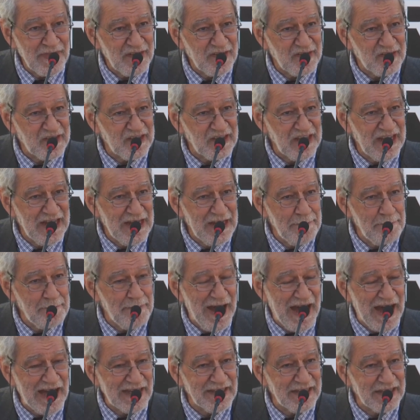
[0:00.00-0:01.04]
se i
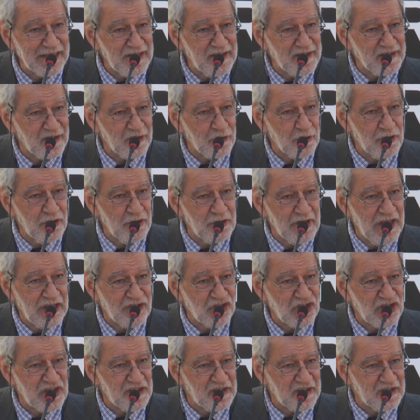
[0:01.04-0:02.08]
padri sono
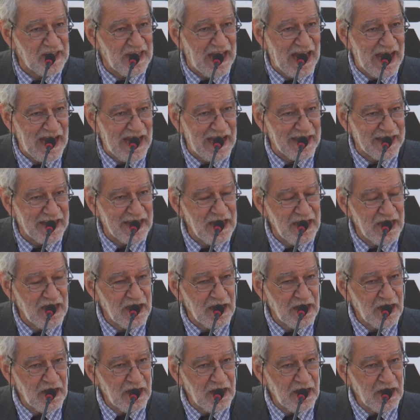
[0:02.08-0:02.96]
necessari